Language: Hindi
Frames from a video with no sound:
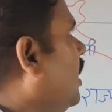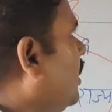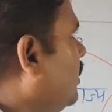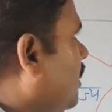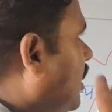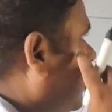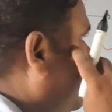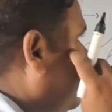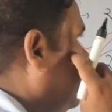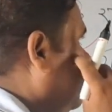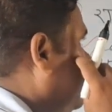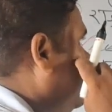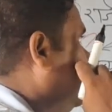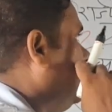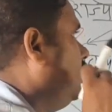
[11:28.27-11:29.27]
कहाँ है
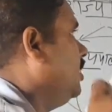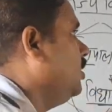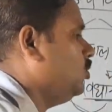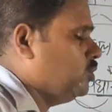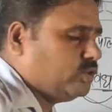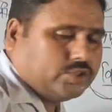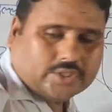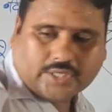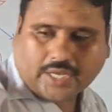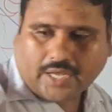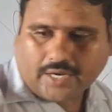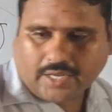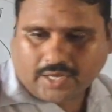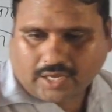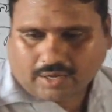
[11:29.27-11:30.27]
उच्च
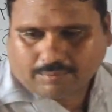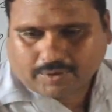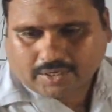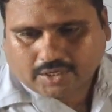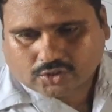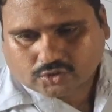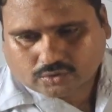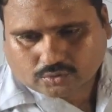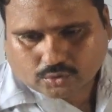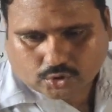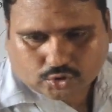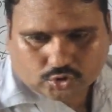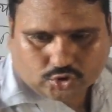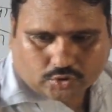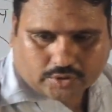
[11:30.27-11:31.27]
न्यायालय है आपका एक दो
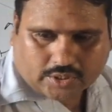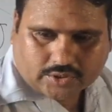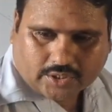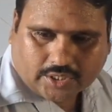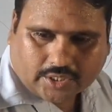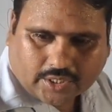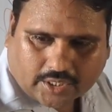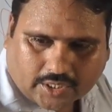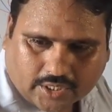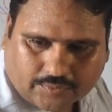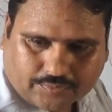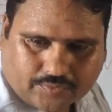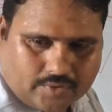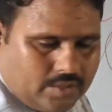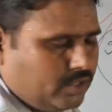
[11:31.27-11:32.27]
सौ चौदह से लेकर के
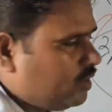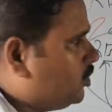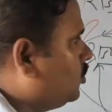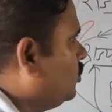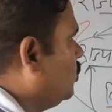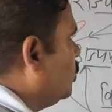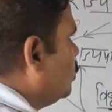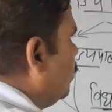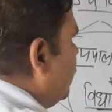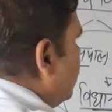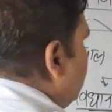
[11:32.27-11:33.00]
दो सौ